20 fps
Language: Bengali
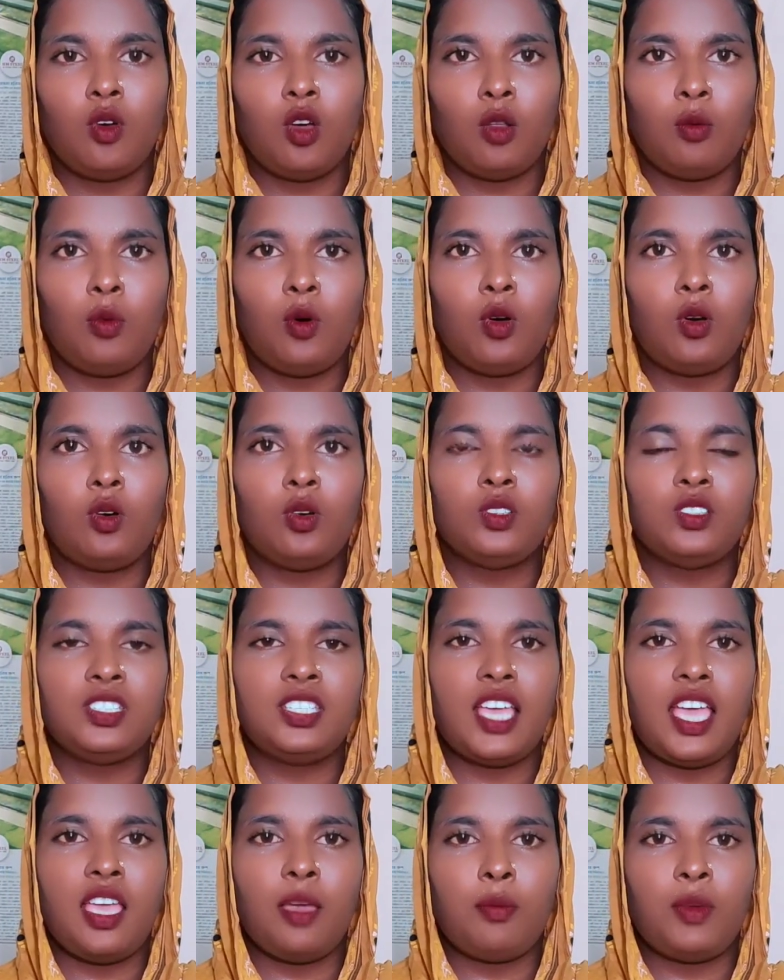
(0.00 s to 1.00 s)
করব
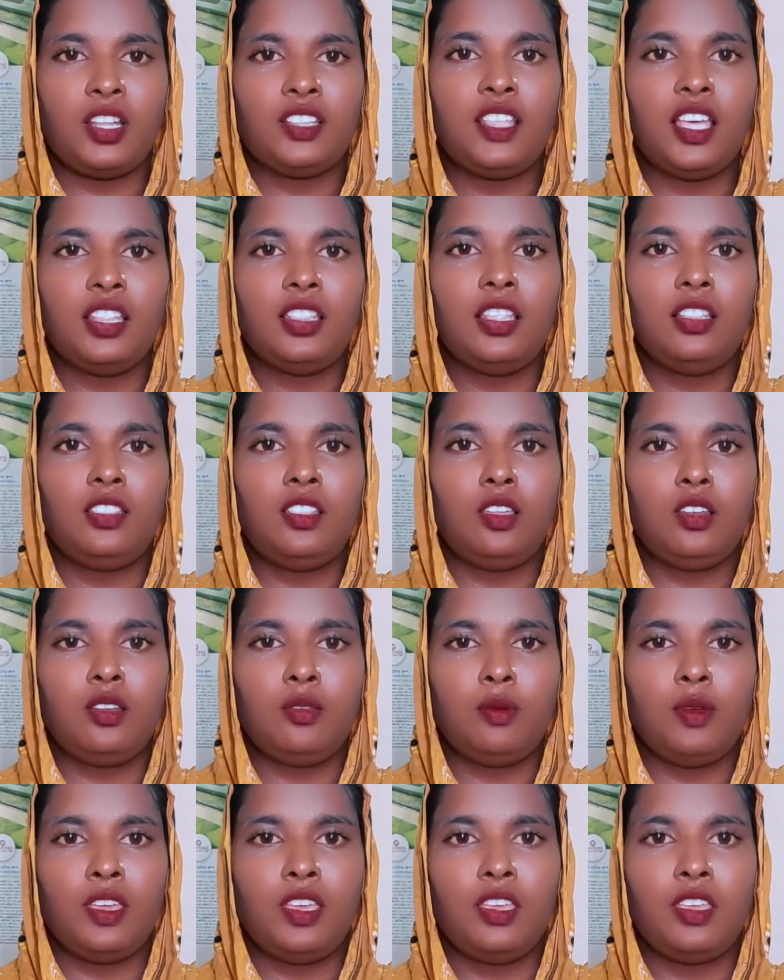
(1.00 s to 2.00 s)
যাই আমার মানে দায়িত্ব
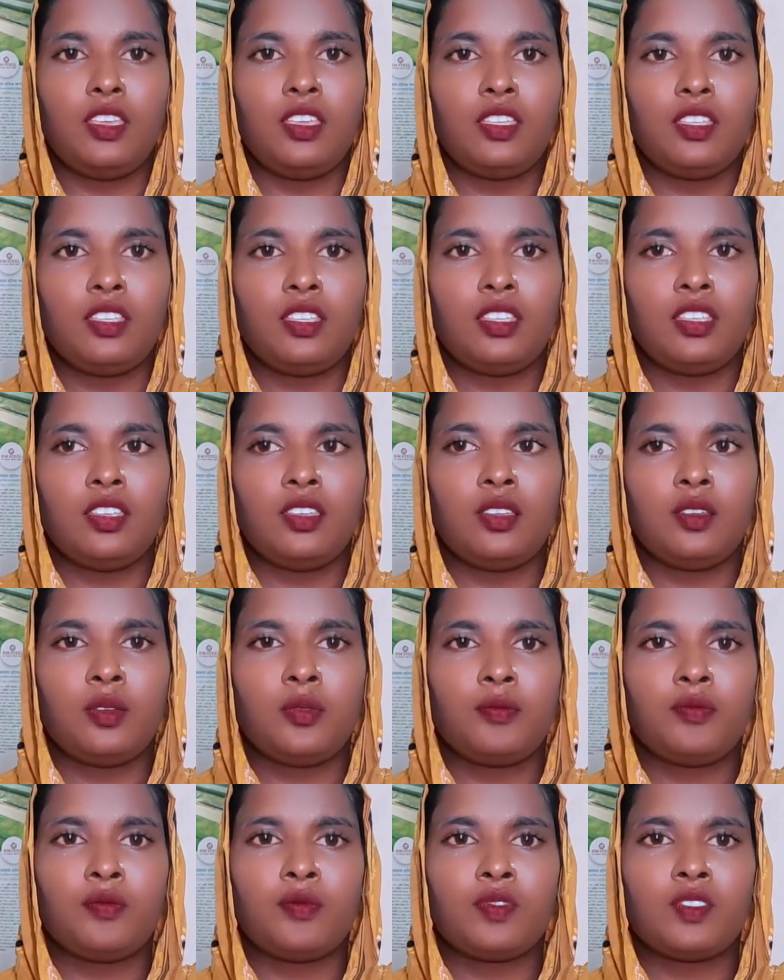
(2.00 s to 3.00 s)
নেব প্রেম করবেন না বিয়ে
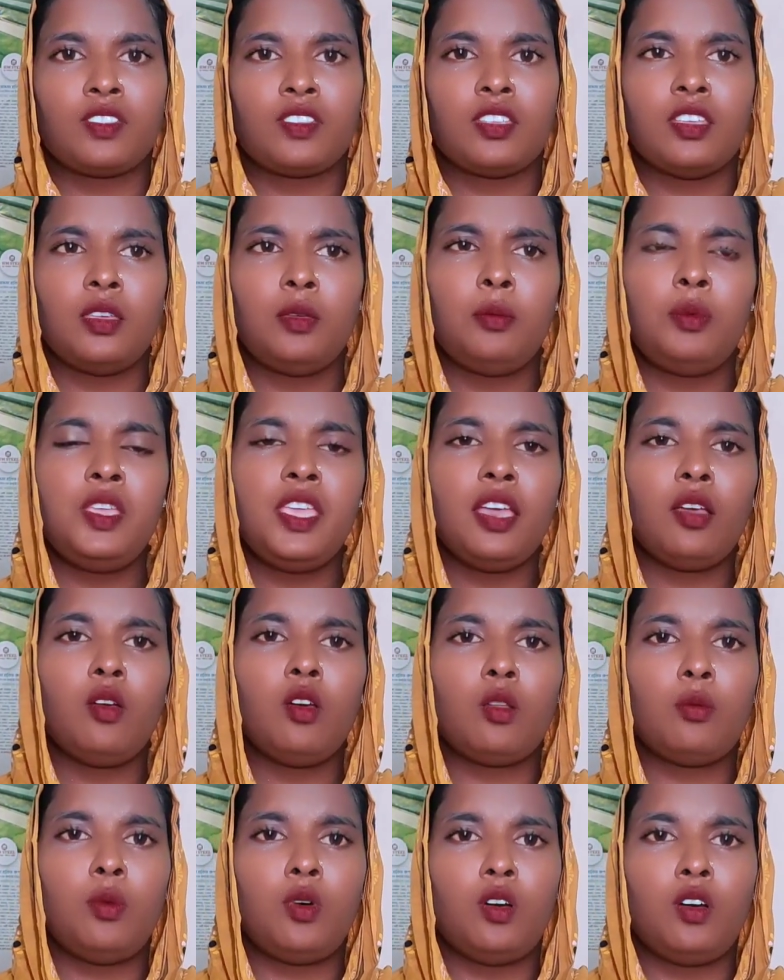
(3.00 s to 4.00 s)
করবেন বিয়ে
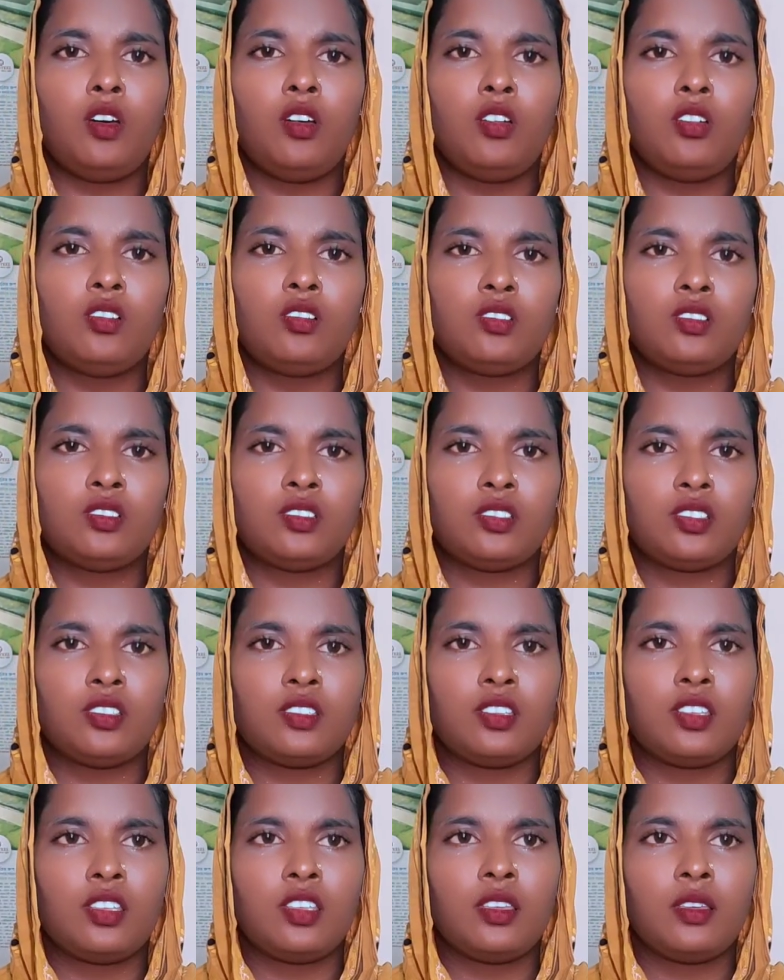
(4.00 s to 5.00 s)
করব
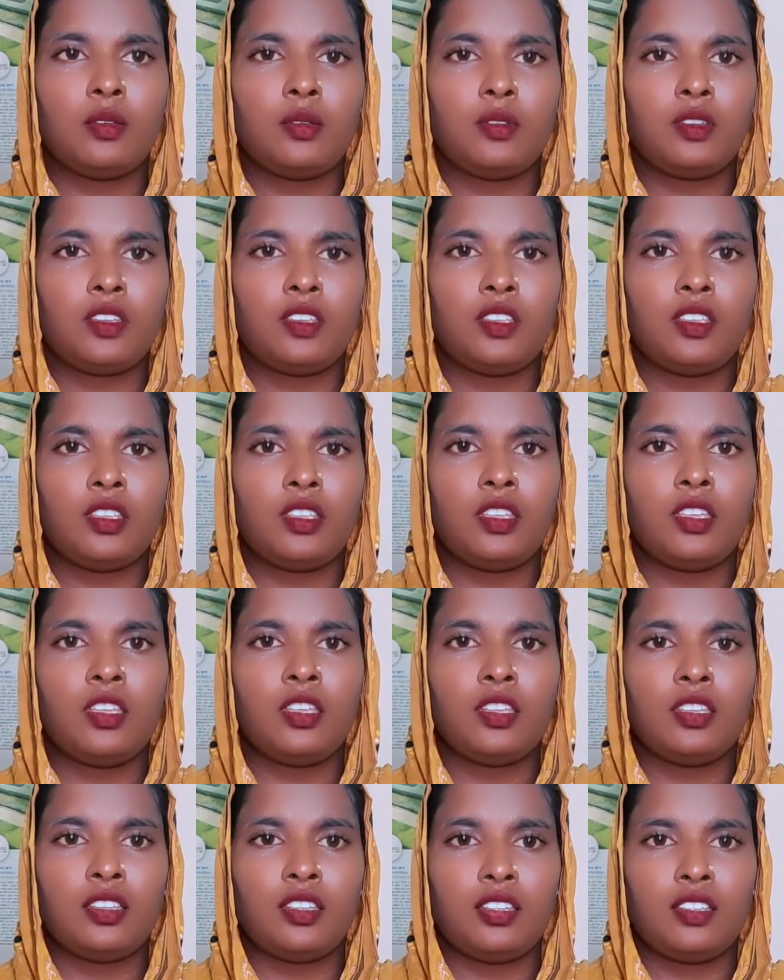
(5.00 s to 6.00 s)
আগে কি প্রেম করে
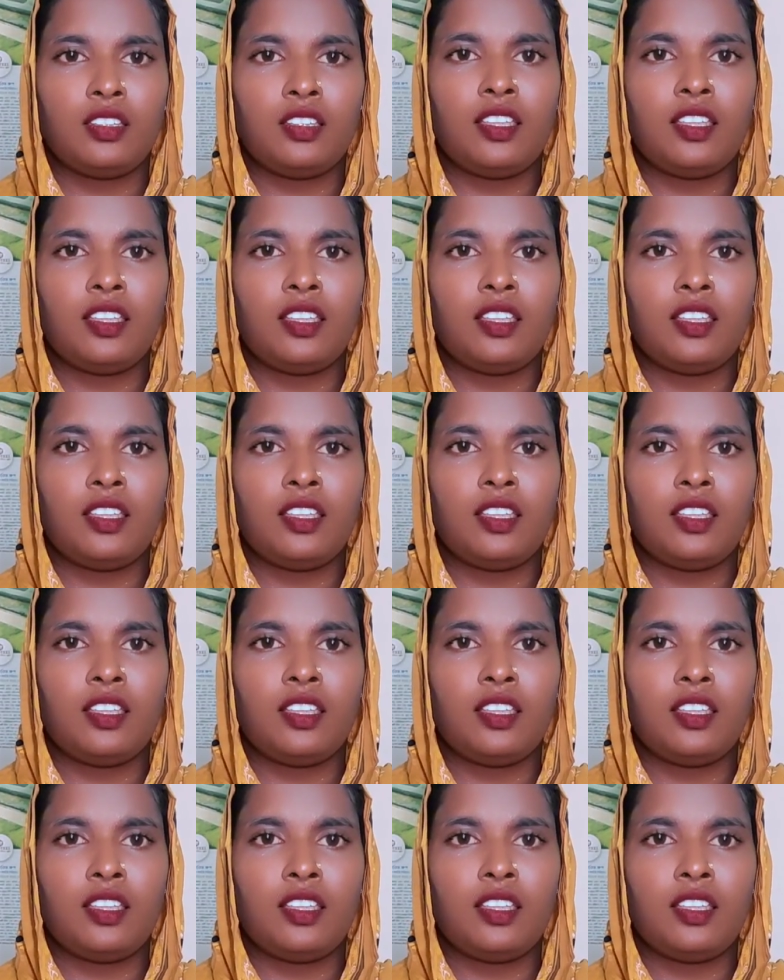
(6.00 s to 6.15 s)
নেবেন